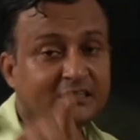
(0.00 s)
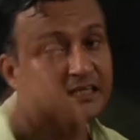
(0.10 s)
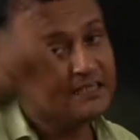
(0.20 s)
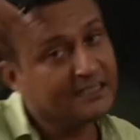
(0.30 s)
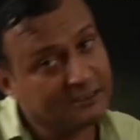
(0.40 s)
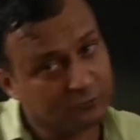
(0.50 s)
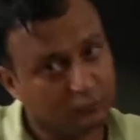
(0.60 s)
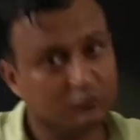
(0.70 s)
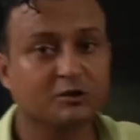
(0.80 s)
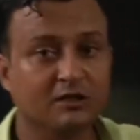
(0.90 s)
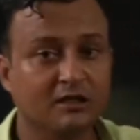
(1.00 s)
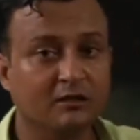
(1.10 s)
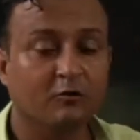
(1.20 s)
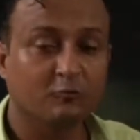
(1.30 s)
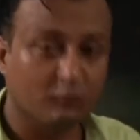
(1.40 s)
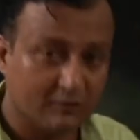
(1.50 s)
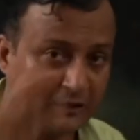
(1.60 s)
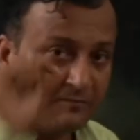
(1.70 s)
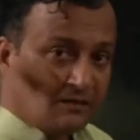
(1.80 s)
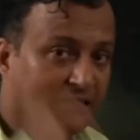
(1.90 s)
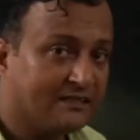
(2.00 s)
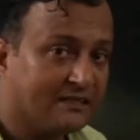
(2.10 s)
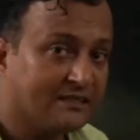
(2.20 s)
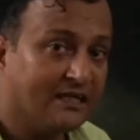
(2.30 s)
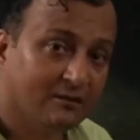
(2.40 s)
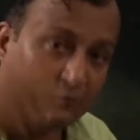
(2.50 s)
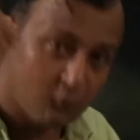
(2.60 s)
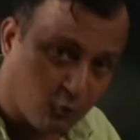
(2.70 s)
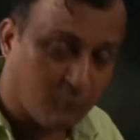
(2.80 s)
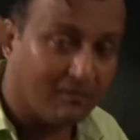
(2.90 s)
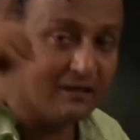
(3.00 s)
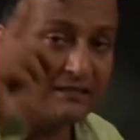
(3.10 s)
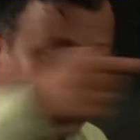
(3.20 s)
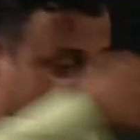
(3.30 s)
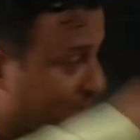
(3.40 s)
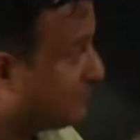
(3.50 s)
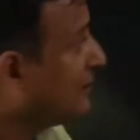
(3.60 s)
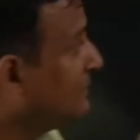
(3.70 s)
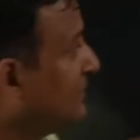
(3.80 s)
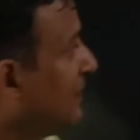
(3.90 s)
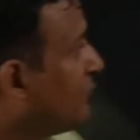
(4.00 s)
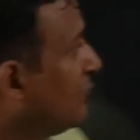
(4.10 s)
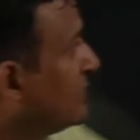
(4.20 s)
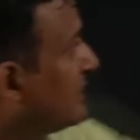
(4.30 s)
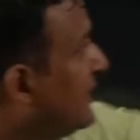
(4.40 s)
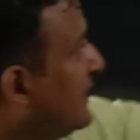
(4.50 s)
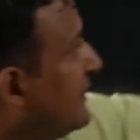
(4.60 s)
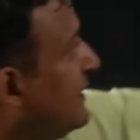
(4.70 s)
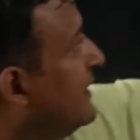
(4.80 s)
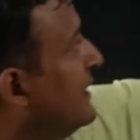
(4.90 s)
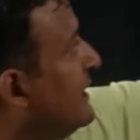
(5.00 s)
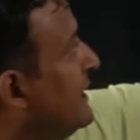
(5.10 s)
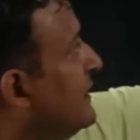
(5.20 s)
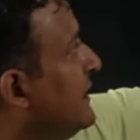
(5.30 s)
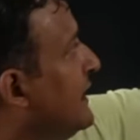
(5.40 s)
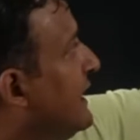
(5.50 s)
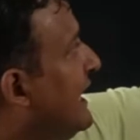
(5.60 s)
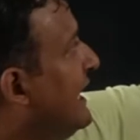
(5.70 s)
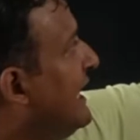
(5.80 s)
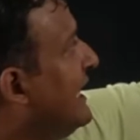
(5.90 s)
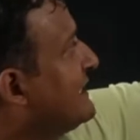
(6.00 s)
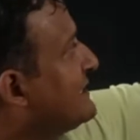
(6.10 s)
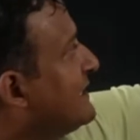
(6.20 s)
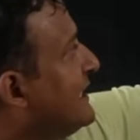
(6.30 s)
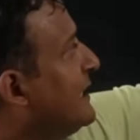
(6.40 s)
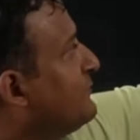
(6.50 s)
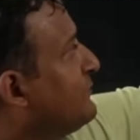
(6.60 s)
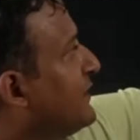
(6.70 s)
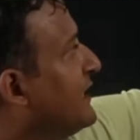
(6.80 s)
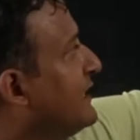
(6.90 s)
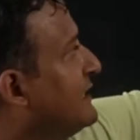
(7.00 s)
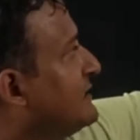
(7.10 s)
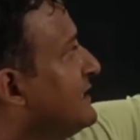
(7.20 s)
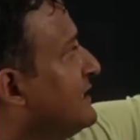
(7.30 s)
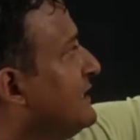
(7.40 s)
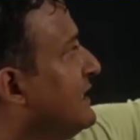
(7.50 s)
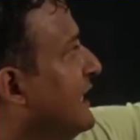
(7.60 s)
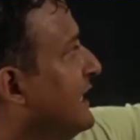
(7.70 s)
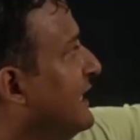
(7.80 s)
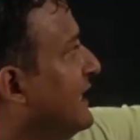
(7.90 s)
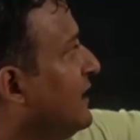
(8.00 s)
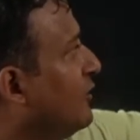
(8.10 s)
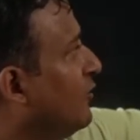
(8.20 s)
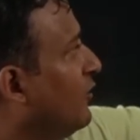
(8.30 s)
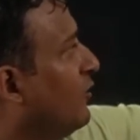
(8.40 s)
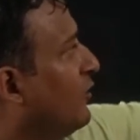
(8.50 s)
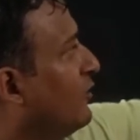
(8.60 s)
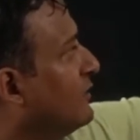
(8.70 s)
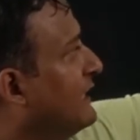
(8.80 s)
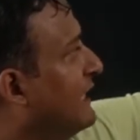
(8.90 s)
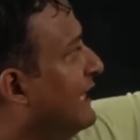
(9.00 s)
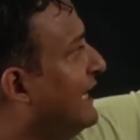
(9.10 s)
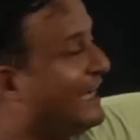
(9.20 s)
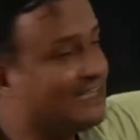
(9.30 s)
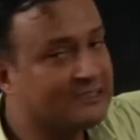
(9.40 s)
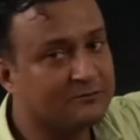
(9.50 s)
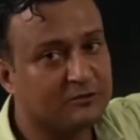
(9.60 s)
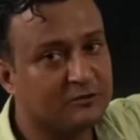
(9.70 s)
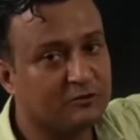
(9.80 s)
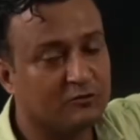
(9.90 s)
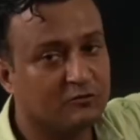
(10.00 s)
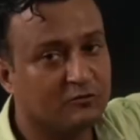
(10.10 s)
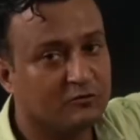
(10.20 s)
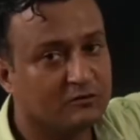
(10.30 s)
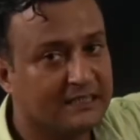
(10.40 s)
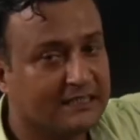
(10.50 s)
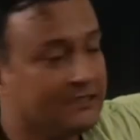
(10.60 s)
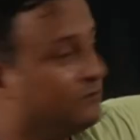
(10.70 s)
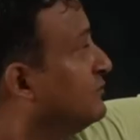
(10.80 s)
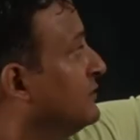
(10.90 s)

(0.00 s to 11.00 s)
करेंगे रोस्टर और रोस्टर में क्या आता था कॉमा जैसे मैंने अभी आपको बताया है एक्स एक प्राकृत संख्या है और एक्स बच्चों देखियो